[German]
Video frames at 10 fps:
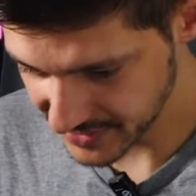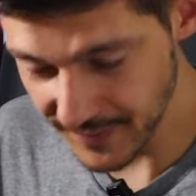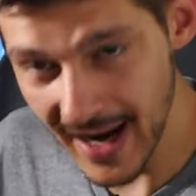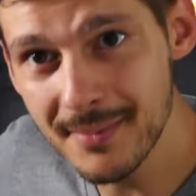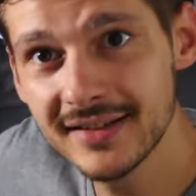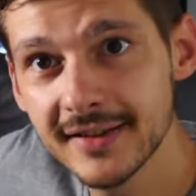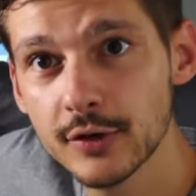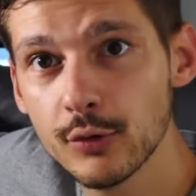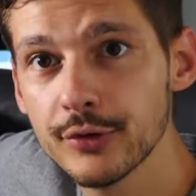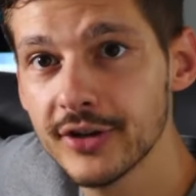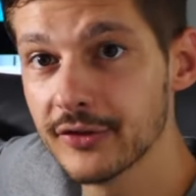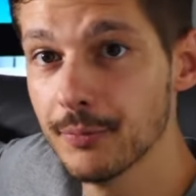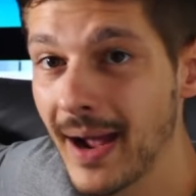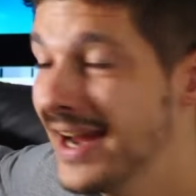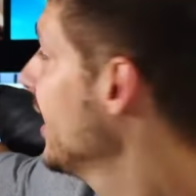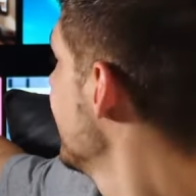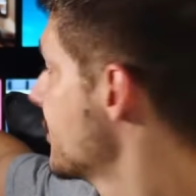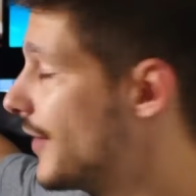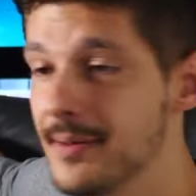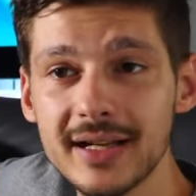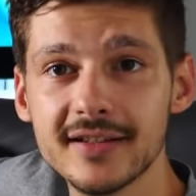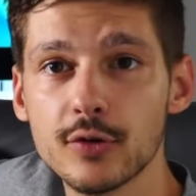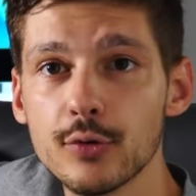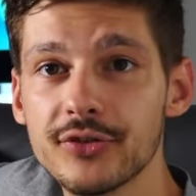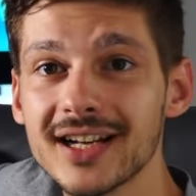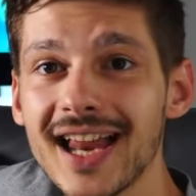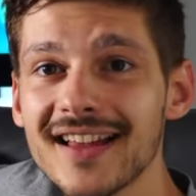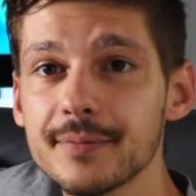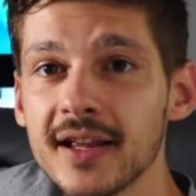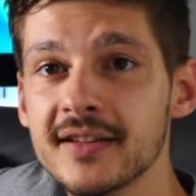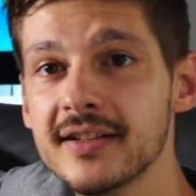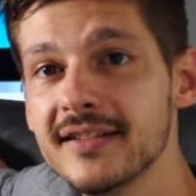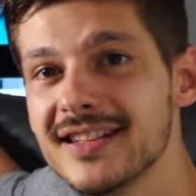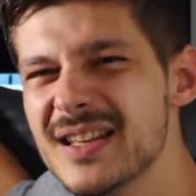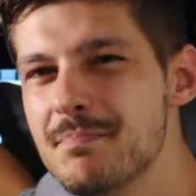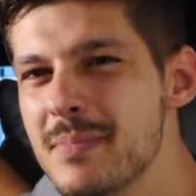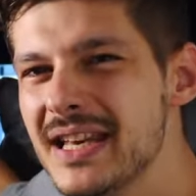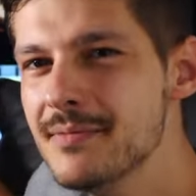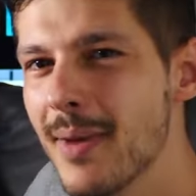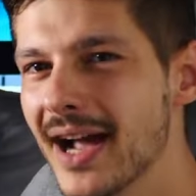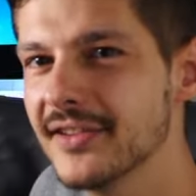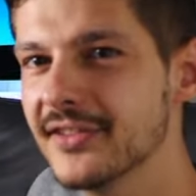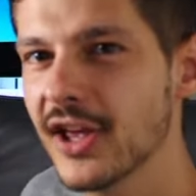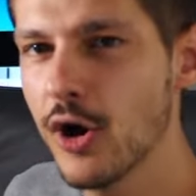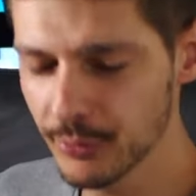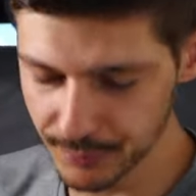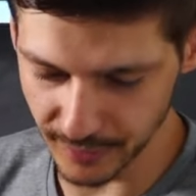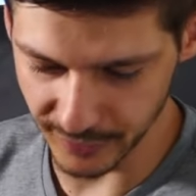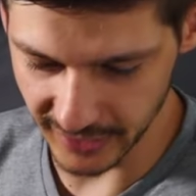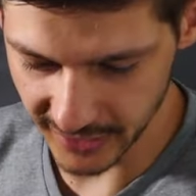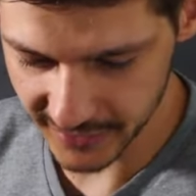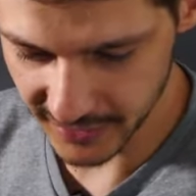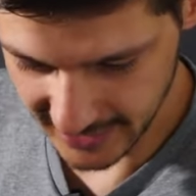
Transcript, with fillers: zwei Meter große, also beinahe zwei Meter große Glasplatte, die sich inmitten meines Raums befindet,